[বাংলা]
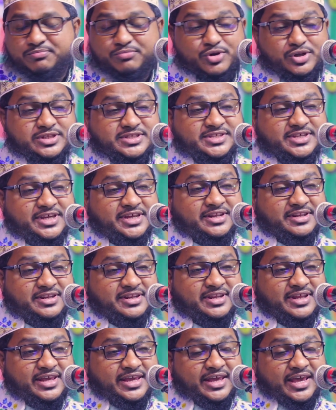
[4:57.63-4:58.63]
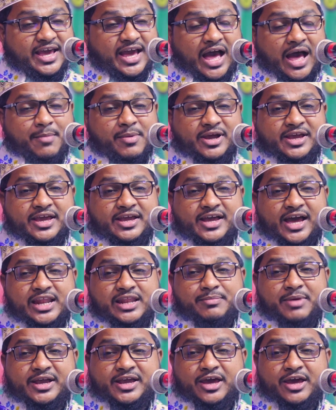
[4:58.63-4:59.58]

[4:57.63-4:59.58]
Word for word: বলছেন আমাকে কালিমা